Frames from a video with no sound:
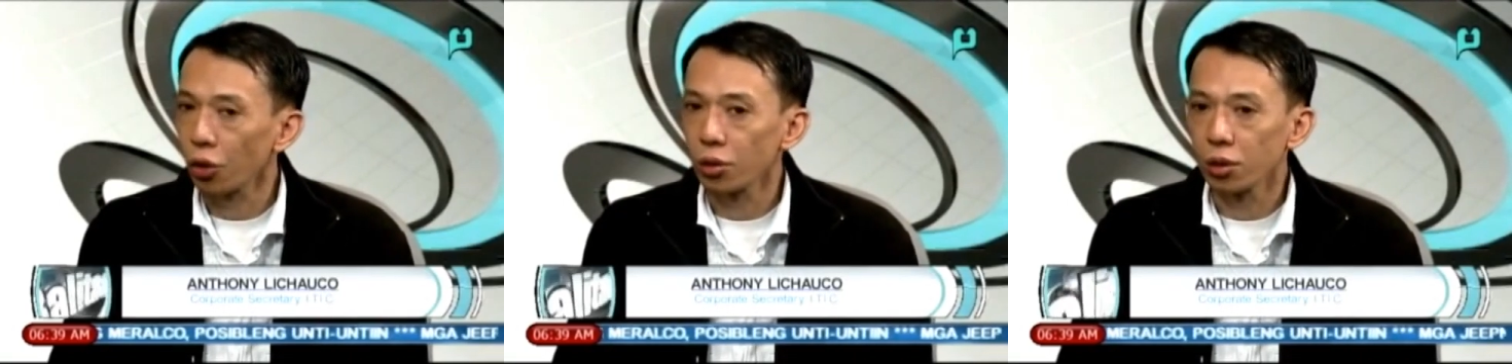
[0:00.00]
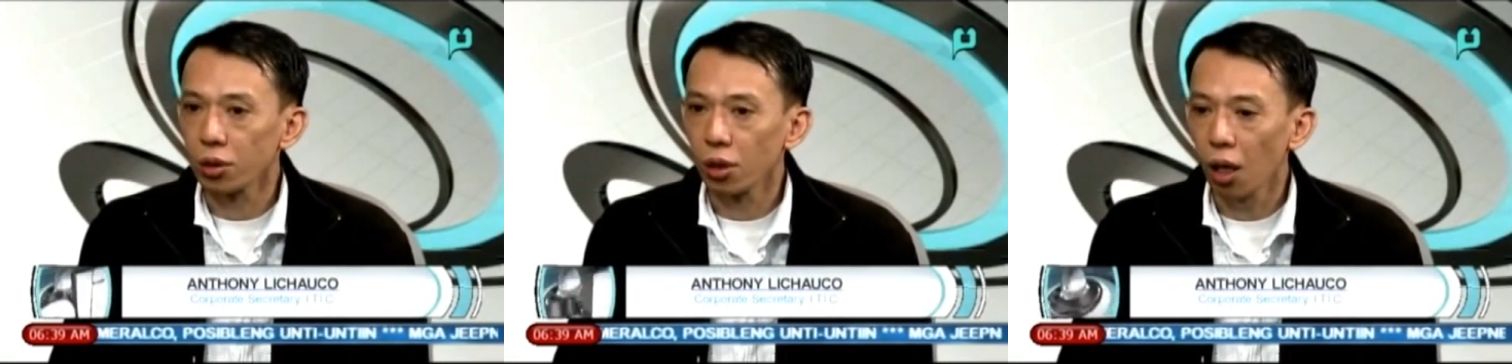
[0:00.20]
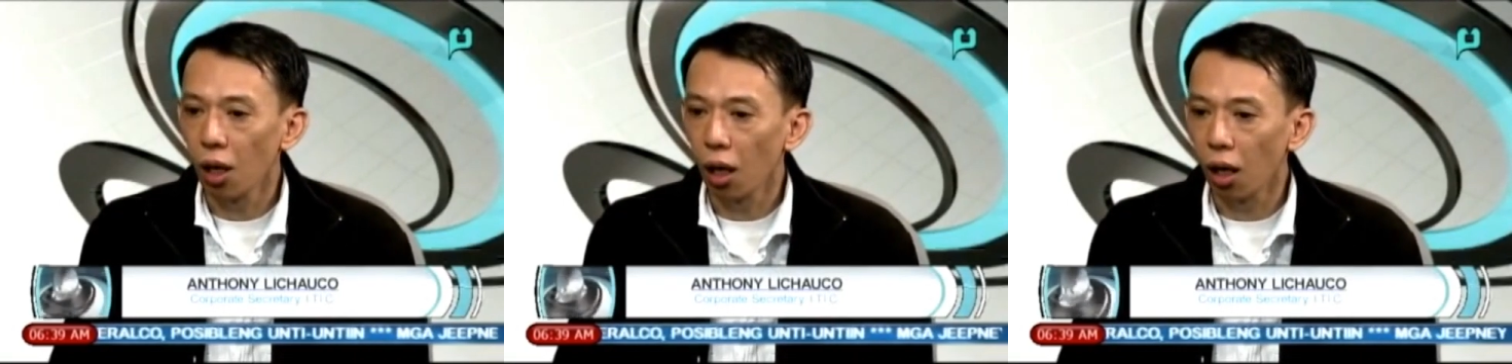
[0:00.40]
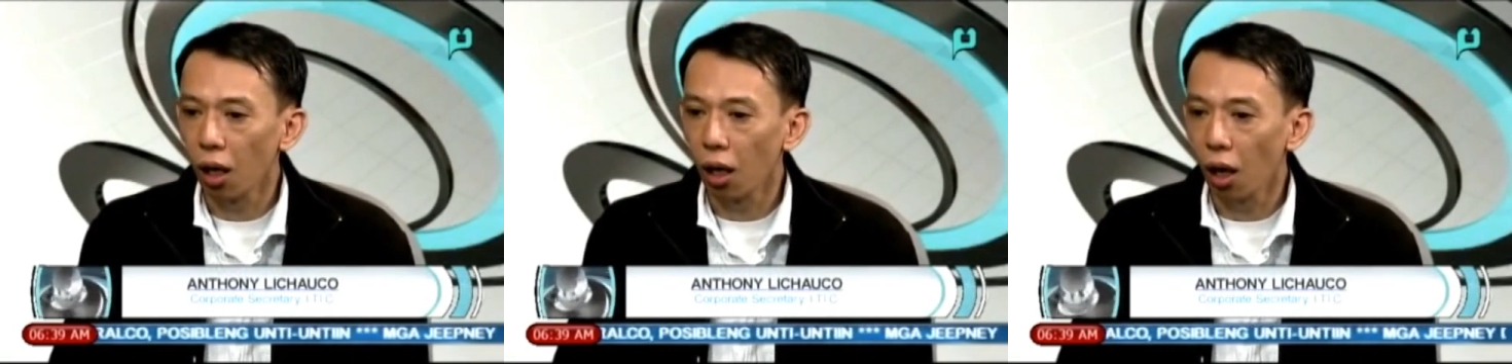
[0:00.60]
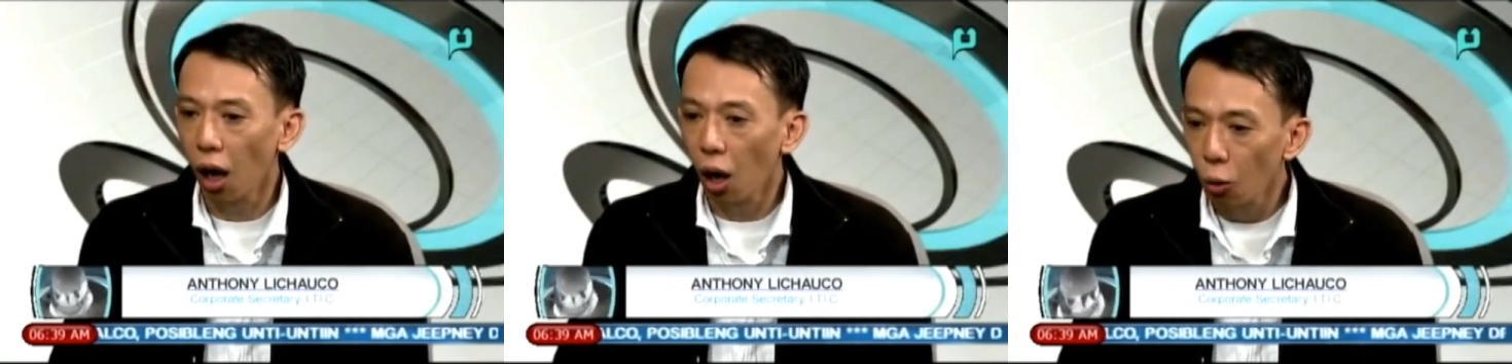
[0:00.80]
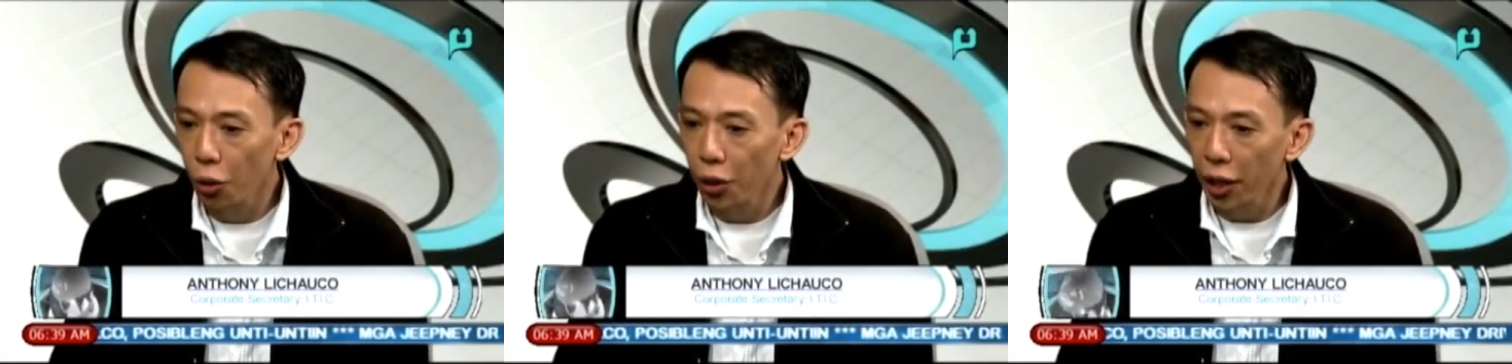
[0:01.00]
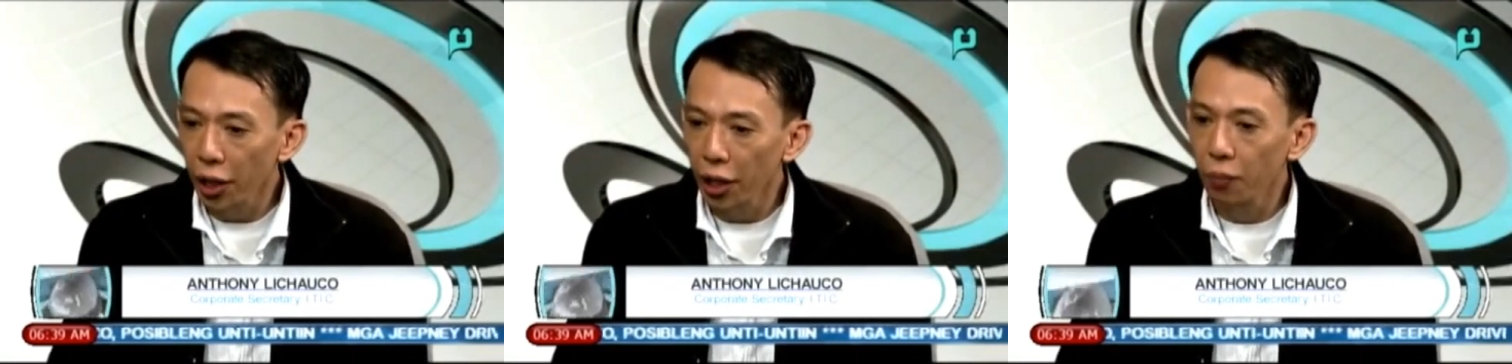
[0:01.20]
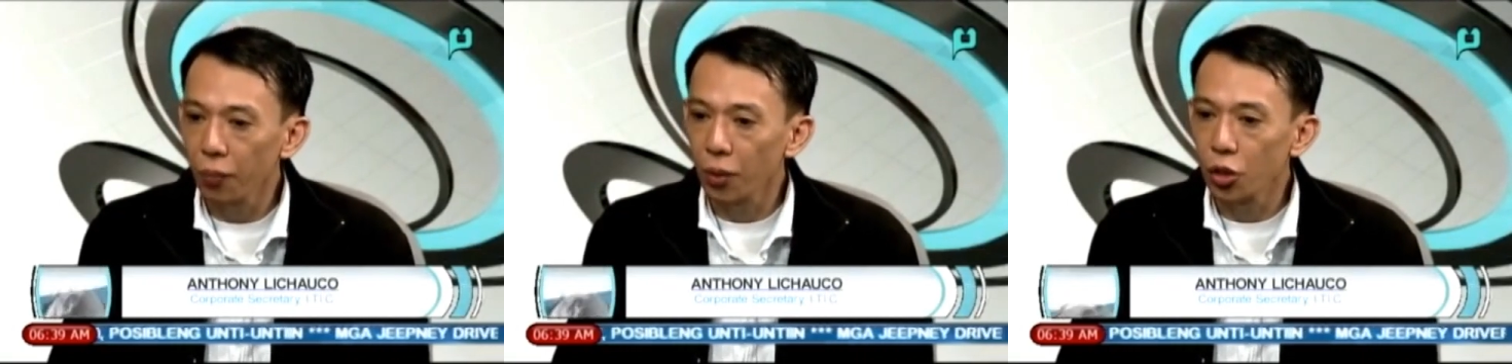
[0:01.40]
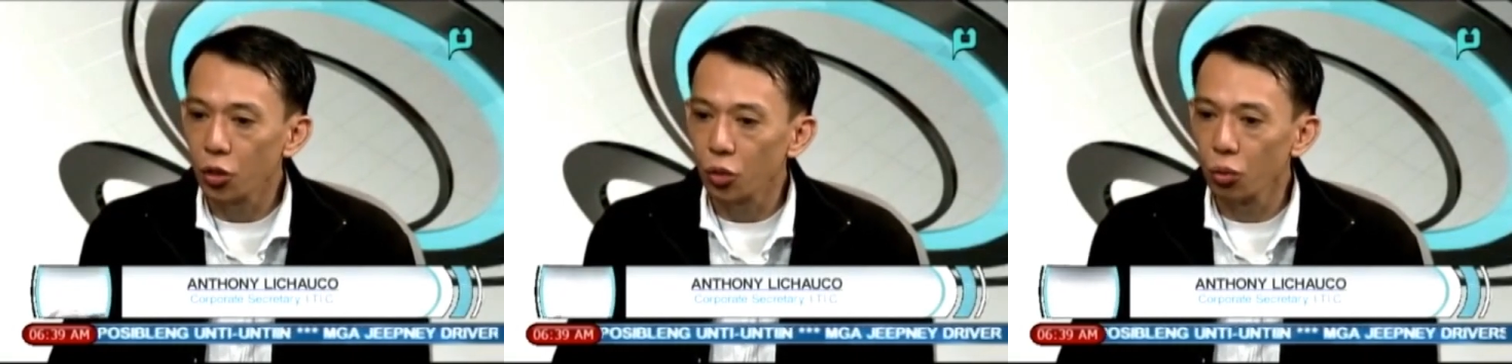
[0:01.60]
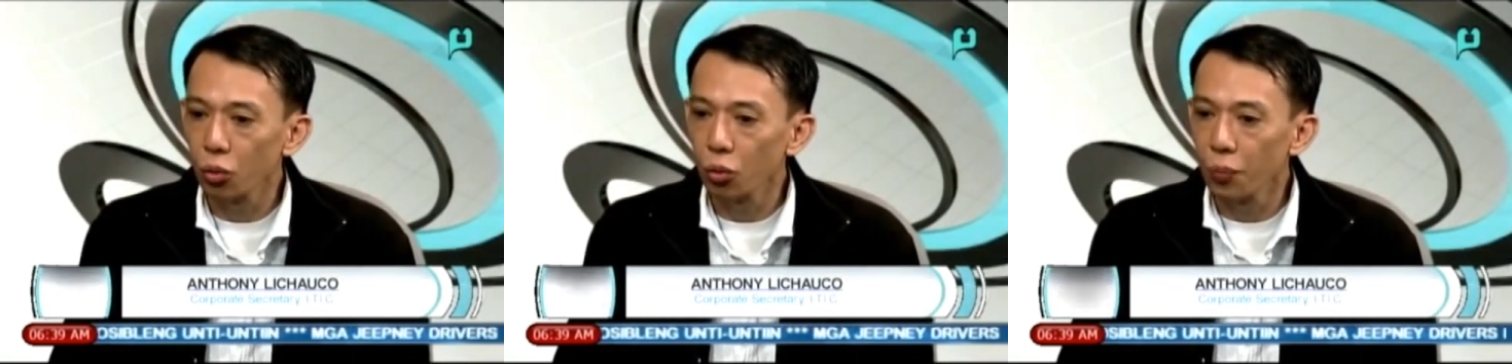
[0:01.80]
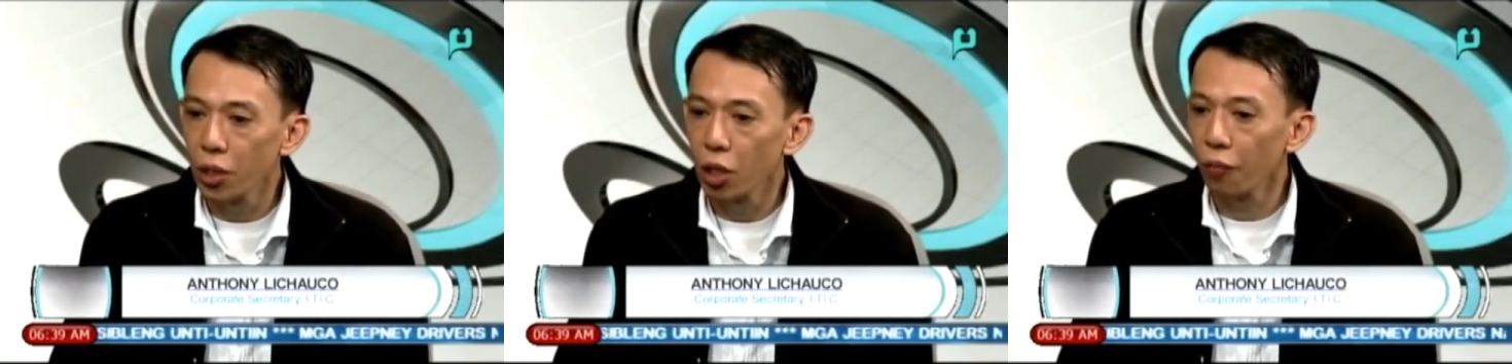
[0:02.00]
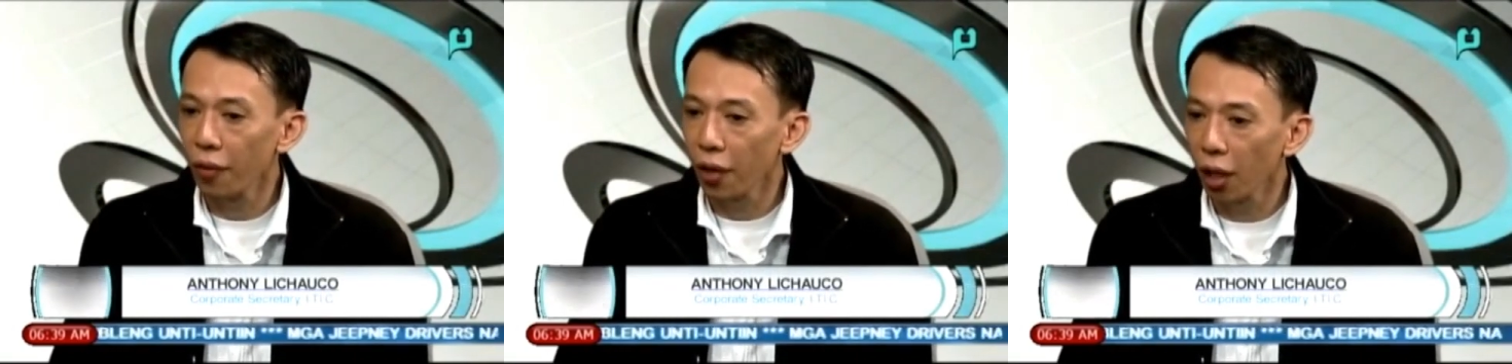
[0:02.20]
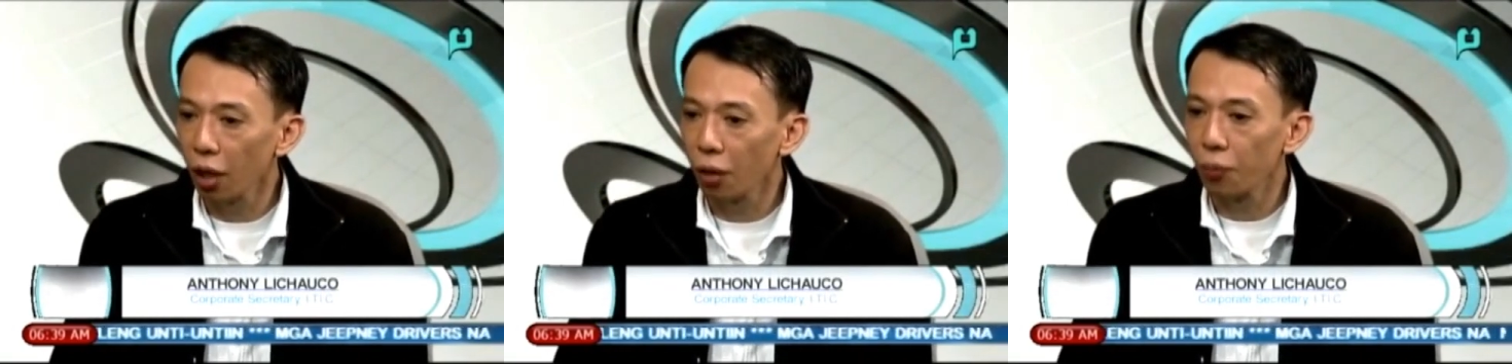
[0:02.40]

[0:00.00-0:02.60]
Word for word: Mm-hmm. Uh, our aim is to be of help